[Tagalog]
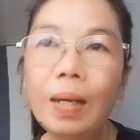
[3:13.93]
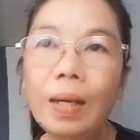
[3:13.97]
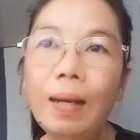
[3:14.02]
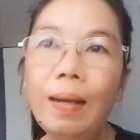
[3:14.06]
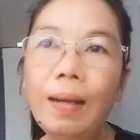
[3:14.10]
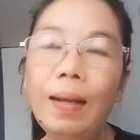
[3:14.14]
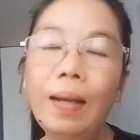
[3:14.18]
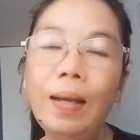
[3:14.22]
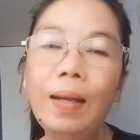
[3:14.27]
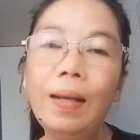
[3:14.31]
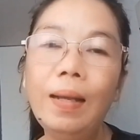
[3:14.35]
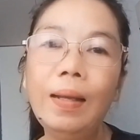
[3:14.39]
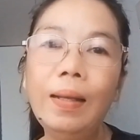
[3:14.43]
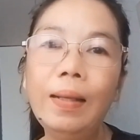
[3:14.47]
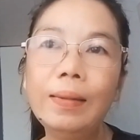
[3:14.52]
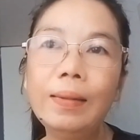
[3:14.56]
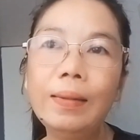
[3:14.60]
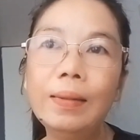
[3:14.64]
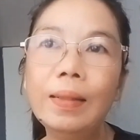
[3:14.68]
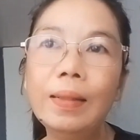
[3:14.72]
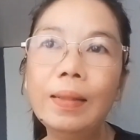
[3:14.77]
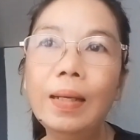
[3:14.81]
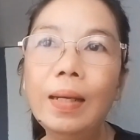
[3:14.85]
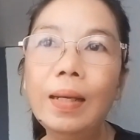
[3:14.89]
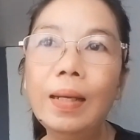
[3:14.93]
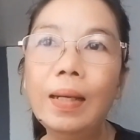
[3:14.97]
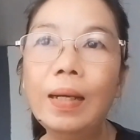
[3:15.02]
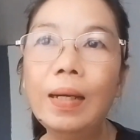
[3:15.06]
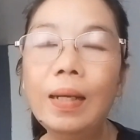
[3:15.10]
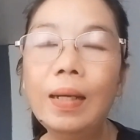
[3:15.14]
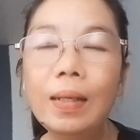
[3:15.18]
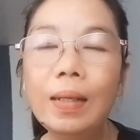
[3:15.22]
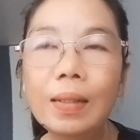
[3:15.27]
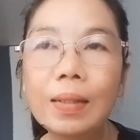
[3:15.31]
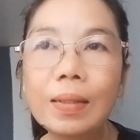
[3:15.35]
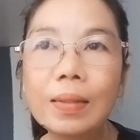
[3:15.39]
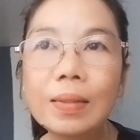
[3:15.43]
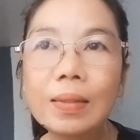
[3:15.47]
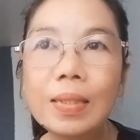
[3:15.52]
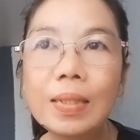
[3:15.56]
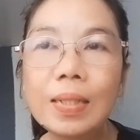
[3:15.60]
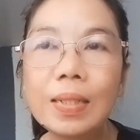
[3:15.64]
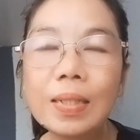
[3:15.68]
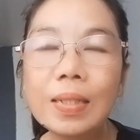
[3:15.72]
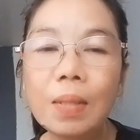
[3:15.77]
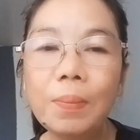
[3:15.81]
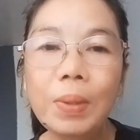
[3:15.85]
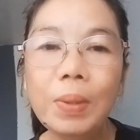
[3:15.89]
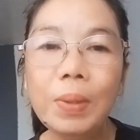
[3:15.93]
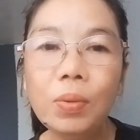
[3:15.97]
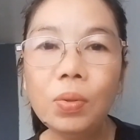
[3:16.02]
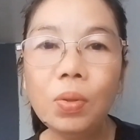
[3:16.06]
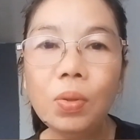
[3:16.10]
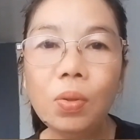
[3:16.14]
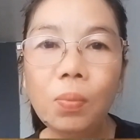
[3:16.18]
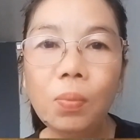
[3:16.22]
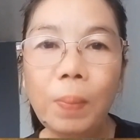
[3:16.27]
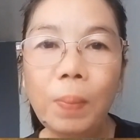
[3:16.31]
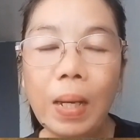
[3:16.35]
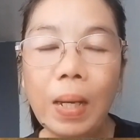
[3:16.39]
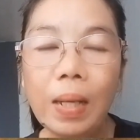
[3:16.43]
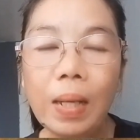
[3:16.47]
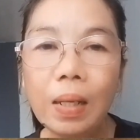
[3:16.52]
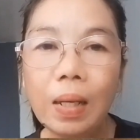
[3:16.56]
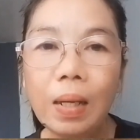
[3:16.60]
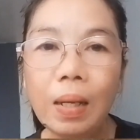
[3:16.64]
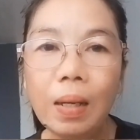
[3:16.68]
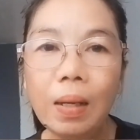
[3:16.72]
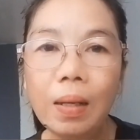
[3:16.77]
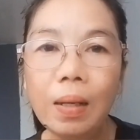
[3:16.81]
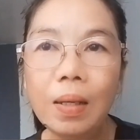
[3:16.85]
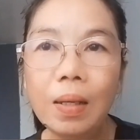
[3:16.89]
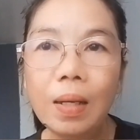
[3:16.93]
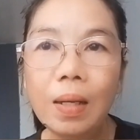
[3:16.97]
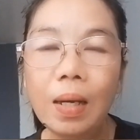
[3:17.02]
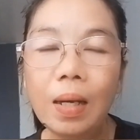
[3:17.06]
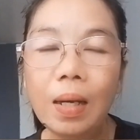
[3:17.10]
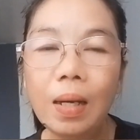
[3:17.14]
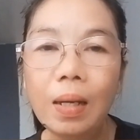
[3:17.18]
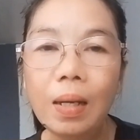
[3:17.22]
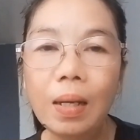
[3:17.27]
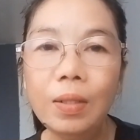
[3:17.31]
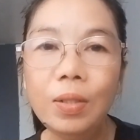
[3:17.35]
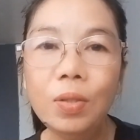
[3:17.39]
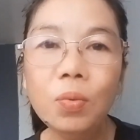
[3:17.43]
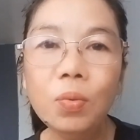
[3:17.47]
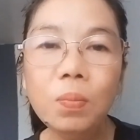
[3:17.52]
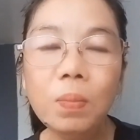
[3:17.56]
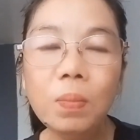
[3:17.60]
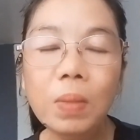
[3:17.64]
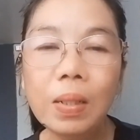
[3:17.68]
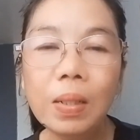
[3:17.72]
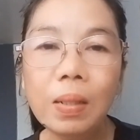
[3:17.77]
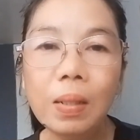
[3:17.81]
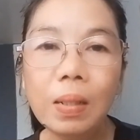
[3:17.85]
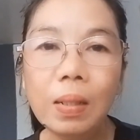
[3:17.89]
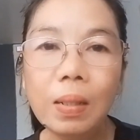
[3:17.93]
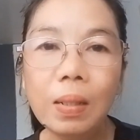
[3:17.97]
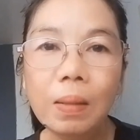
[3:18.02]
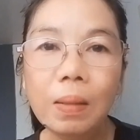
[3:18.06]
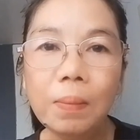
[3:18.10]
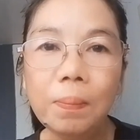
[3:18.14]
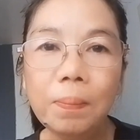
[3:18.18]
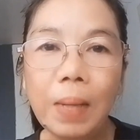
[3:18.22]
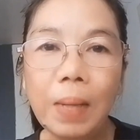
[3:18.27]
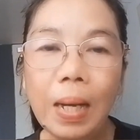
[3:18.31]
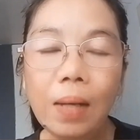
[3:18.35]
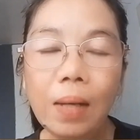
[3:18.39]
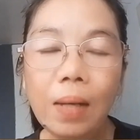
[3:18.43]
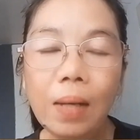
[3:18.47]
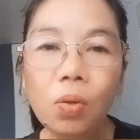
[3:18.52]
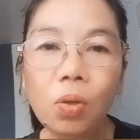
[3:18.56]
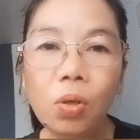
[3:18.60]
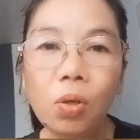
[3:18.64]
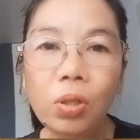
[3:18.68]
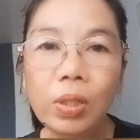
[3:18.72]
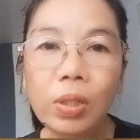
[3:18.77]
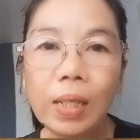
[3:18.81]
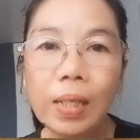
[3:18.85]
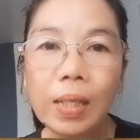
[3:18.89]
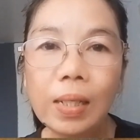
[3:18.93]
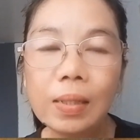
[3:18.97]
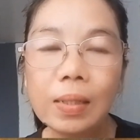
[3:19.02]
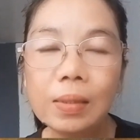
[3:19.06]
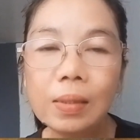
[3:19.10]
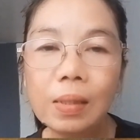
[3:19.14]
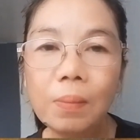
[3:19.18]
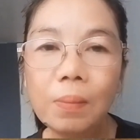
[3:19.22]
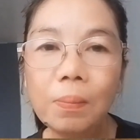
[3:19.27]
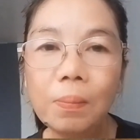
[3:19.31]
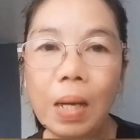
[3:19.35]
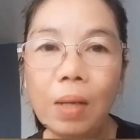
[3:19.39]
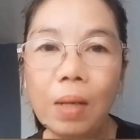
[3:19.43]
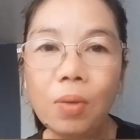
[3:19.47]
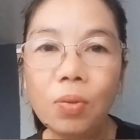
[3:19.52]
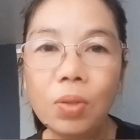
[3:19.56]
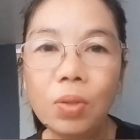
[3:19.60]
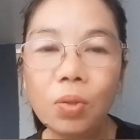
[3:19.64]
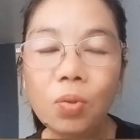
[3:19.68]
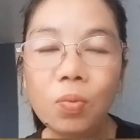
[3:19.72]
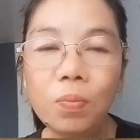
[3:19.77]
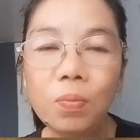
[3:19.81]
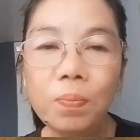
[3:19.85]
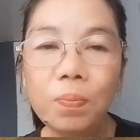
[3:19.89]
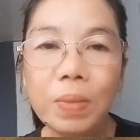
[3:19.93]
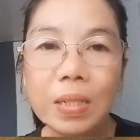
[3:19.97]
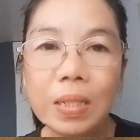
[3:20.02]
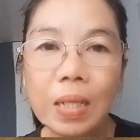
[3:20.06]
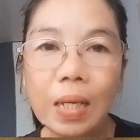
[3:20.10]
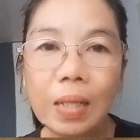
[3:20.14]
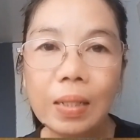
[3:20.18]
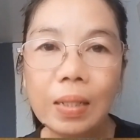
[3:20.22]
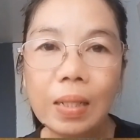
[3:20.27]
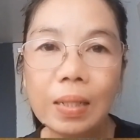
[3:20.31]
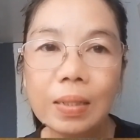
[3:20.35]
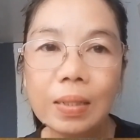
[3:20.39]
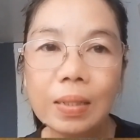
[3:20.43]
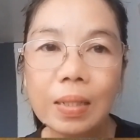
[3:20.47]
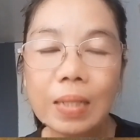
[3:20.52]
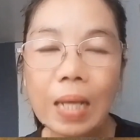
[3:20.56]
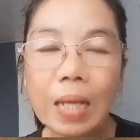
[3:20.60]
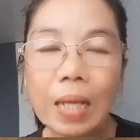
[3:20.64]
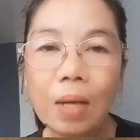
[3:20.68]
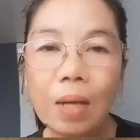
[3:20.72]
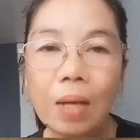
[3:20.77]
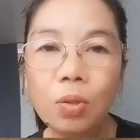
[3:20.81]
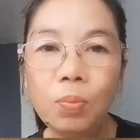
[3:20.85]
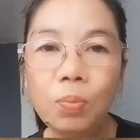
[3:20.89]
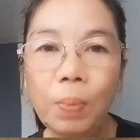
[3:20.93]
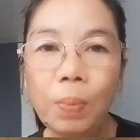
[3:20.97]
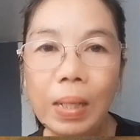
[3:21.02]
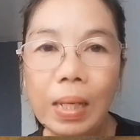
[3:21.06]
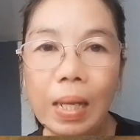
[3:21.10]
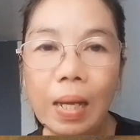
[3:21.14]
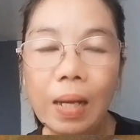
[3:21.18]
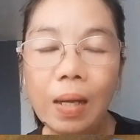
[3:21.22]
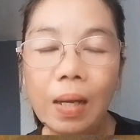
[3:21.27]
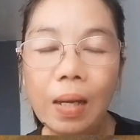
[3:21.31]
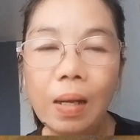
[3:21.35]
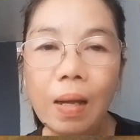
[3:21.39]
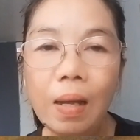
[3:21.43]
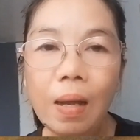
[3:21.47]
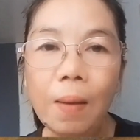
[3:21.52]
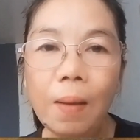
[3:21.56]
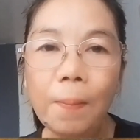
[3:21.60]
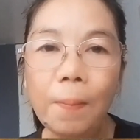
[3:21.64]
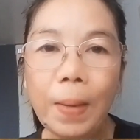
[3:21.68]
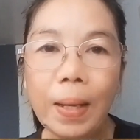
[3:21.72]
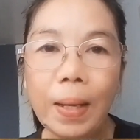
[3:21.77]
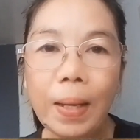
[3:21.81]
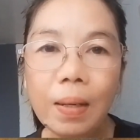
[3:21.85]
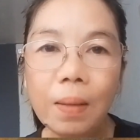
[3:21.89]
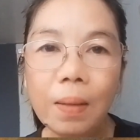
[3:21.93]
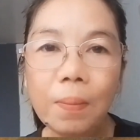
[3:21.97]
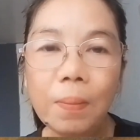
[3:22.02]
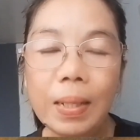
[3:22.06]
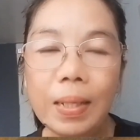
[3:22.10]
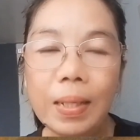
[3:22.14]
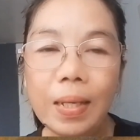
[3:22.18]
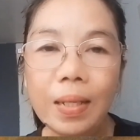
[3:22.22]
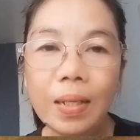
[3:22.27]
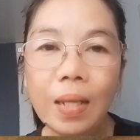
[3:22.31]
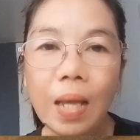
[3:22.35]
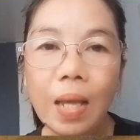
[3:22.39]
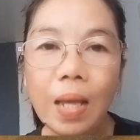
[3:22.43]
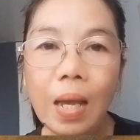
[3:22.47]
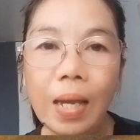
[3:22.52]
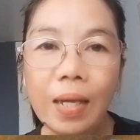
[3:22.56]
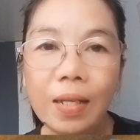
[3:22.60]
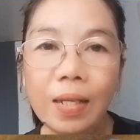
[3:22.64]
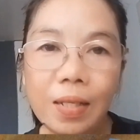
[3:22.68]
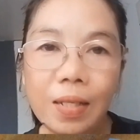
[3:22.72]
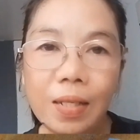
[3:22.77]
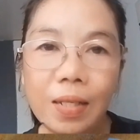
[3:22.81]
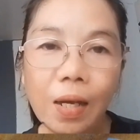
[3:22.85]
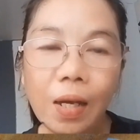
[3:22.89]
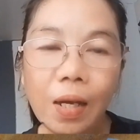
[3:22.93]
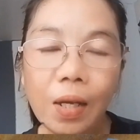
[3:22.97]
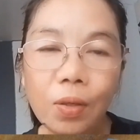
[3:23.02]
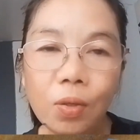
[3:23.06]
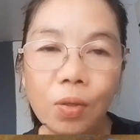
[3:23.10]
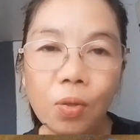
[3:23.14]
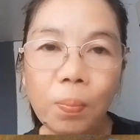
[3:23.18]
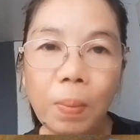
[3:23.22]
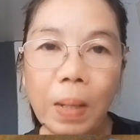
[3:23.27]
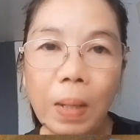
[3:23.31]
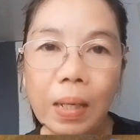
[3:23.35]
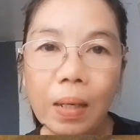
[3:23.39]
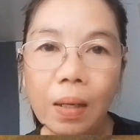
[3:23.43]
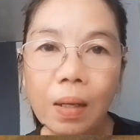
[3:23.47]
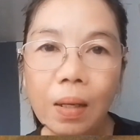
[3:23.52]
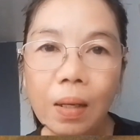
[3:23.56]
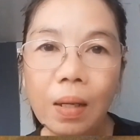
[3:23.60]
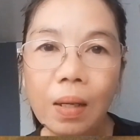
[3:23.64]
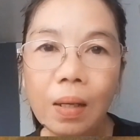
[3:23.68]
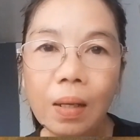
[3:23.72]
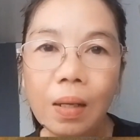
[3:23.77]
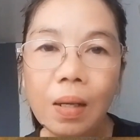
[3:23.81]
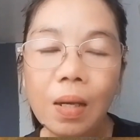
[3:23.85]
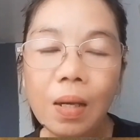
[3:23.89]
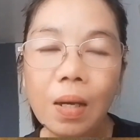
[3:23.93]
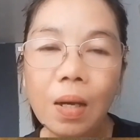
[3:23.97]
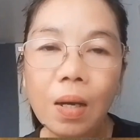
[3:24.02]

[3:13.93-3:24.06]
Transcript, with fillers: At uh, sinasabi ko to para yung mga bago na bago nag-uumpisa nasa sahod pa lang para may idea kayo para